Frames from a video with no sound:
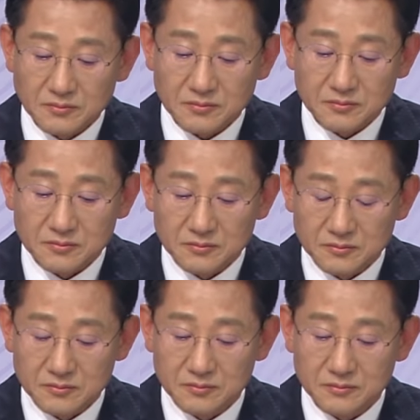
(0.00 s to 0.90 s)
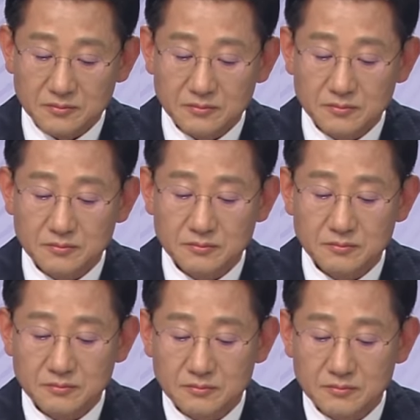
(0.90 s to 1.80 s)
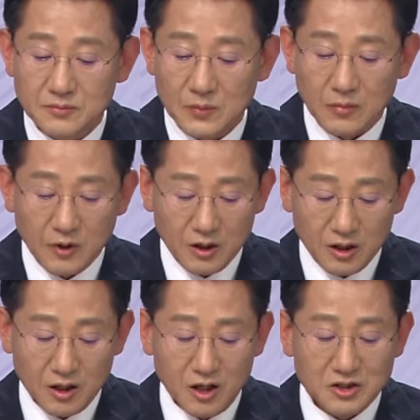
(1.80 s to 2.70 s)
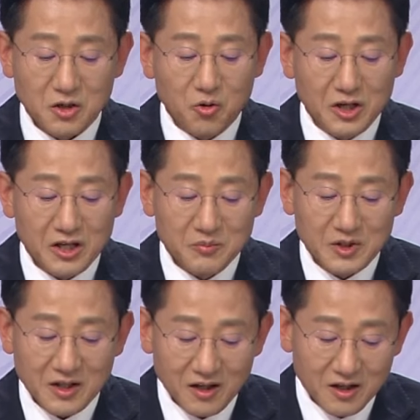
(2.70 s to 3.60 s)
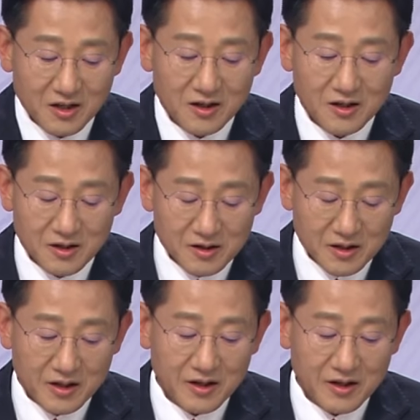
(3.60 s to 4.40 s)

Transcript: 공약 발표해 주실 시간입니다, 후보님. 아, 제 공약입니까? 네네. 네.